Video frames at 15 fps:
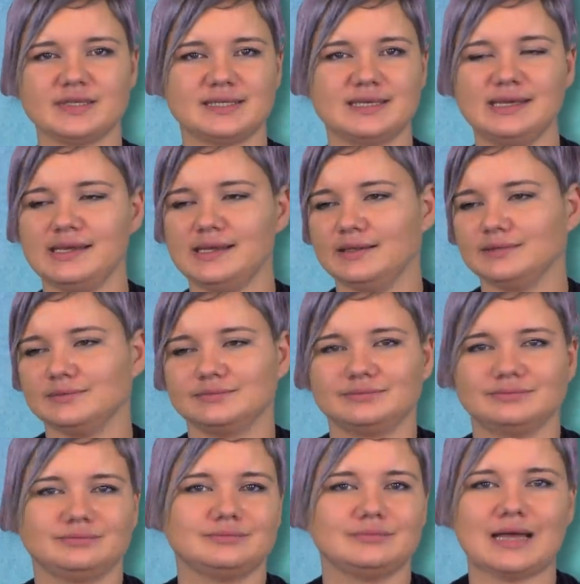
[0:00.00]
Sie
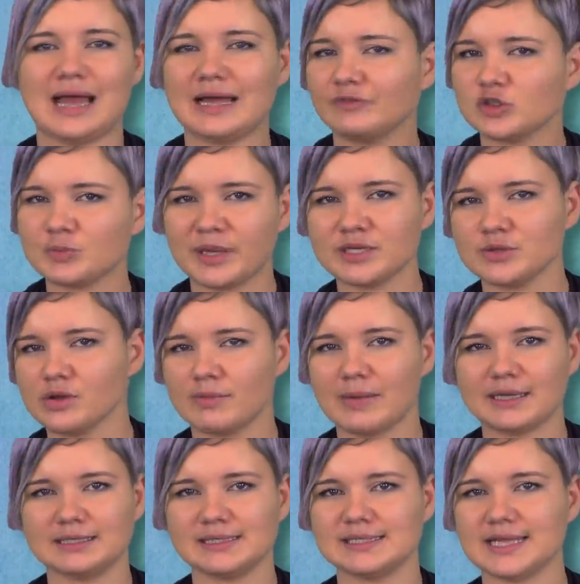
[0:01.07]
hat Versprechungen
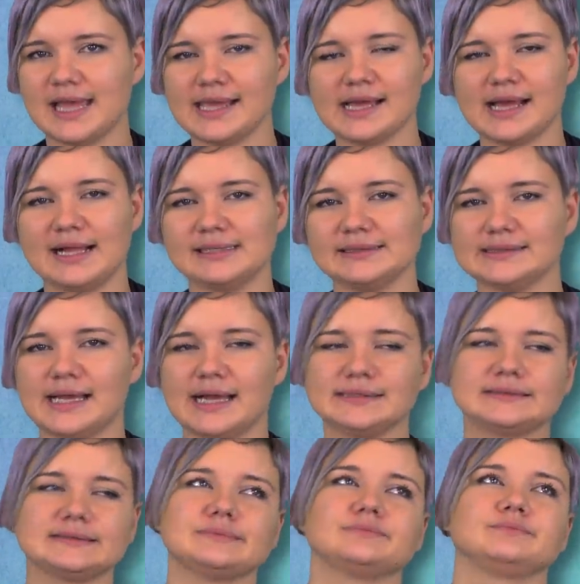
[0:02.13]
gemacht, die sie nicht eingehalten hat.
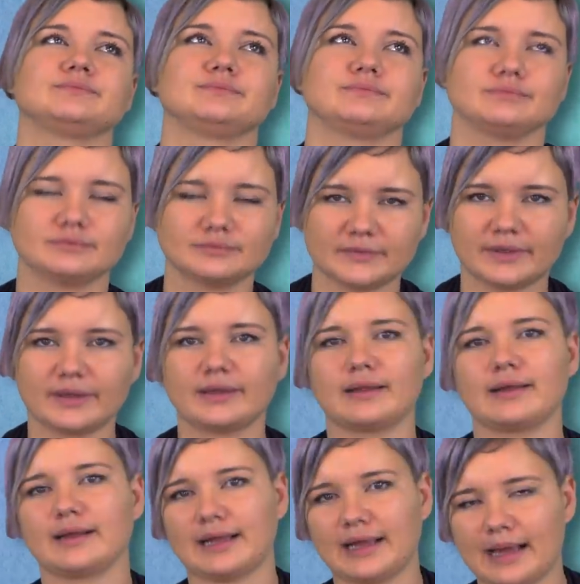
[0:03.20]

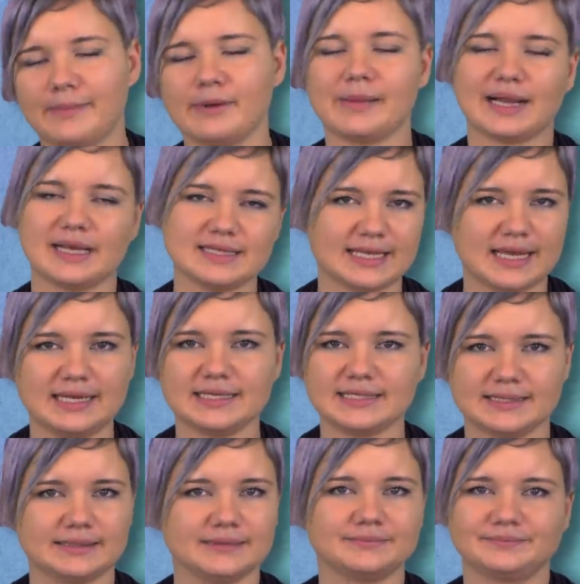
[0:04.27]
Aber mal ganz
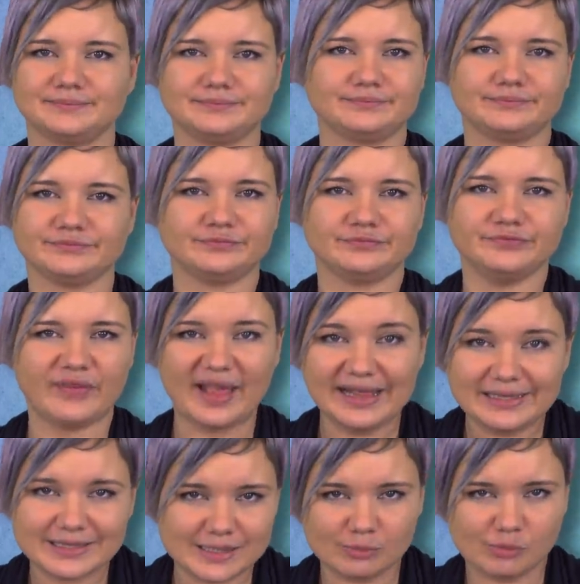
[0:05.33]
ehrlich,
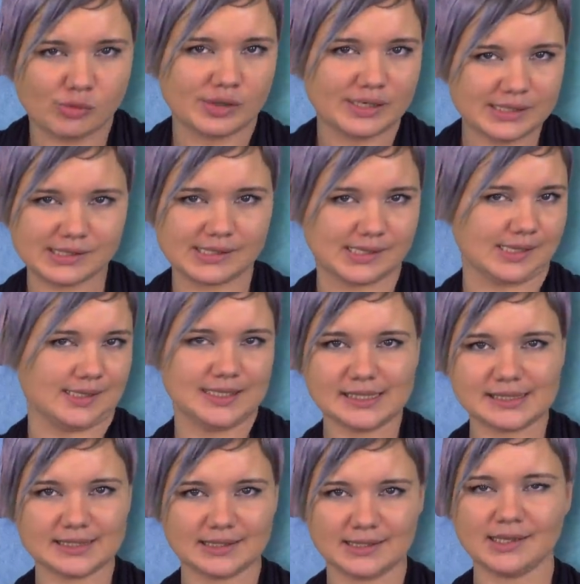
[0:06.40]
welcher Politiker nicht?